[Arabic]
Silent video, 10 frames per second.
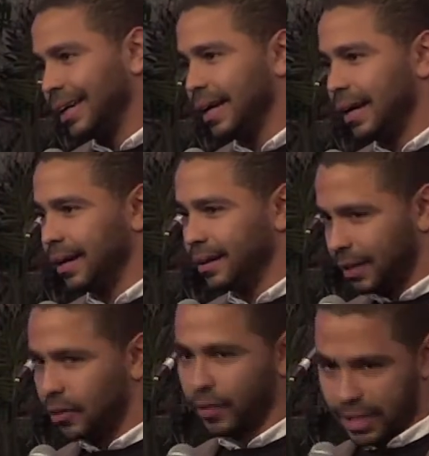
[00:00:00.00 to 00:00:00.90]
آه،
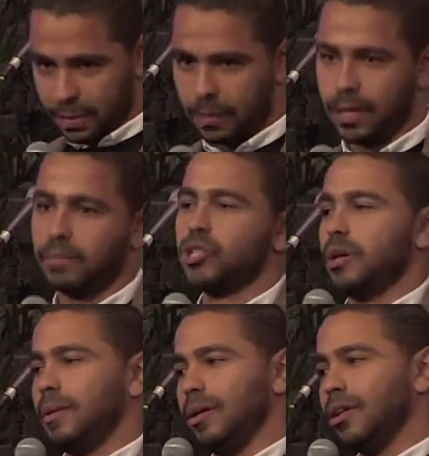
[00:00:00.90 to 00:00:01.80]
لان في نسبه كبيره من
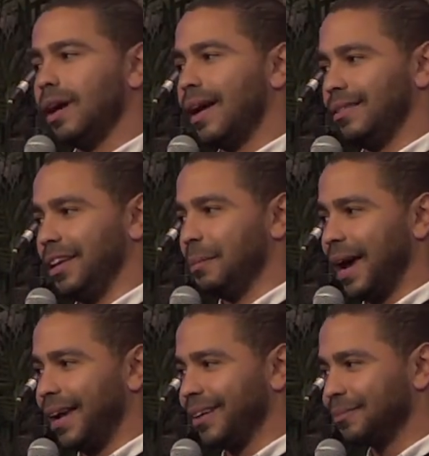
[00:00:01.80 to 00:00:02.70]
الشباب النهارده حاضرين
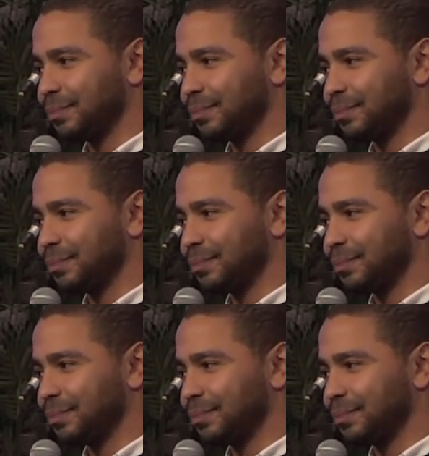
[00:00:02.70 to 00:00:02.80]
معانا